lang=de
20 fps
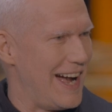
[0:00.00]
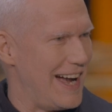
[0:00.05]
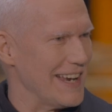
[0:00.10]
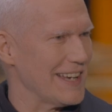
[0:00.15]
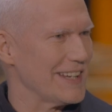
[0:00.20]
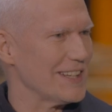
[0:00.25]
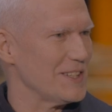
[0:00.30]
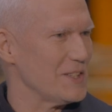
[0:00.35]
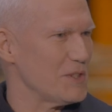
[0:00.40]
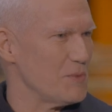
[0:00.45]

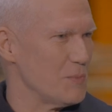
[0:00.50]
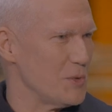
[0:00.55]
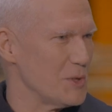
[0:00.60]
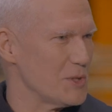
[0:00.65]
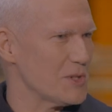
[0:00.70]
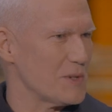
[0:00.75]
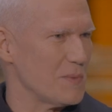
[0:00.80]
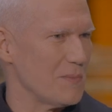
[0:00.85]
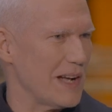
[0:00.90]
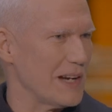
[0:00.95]
eigentlich
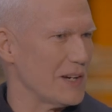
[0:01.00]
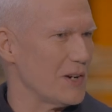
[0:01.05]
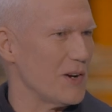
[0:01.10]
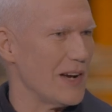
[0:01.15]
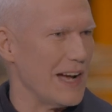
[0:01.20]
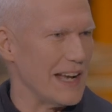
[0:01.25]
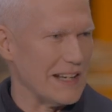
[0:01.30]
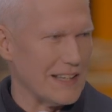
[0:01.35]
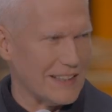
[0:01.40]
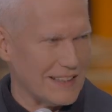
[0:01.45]
müsste man doch
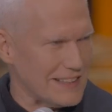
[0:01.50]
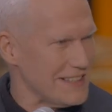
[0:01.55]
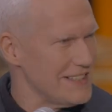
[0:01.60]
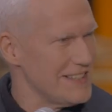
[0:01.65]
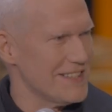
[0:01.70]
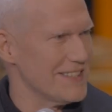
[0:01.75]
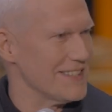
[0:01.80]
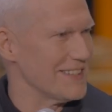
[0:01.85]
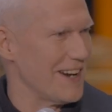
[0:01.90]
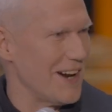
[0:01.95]
eine
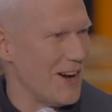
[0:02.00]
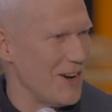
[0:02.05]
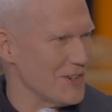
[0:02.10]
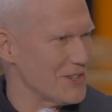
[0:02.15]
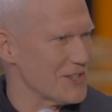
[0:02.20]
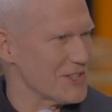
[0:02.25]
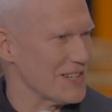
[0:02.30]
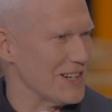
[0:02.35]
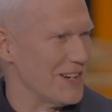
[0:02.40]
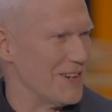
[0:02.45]
riesige
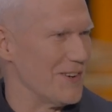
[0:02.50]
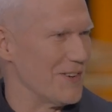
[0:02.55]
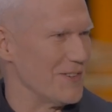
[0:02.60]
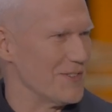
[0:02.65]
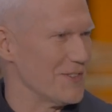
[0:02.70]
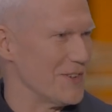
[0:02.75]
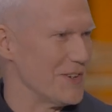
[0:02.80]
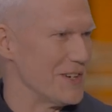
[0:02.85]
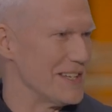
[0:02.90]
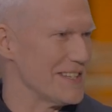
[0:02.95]
Ausstellung
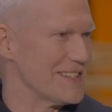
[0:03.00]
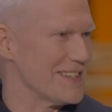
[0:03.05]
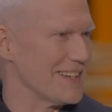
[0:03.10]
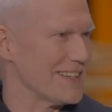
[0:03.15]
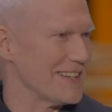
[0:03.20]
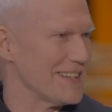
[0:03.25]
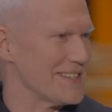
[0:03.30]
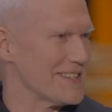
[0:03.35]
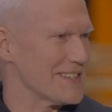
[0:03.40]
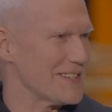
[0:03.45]
von Isa
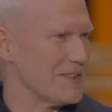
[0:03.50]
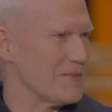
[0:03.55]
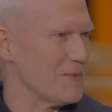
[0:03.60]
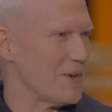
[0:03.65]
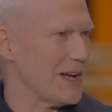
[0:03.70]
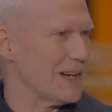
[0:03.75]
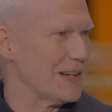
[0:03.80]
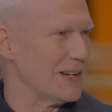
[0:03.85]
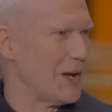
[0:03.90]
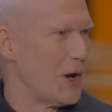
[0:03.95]
Gensken
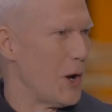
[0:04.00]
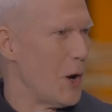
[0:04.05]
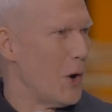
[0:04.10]
machen.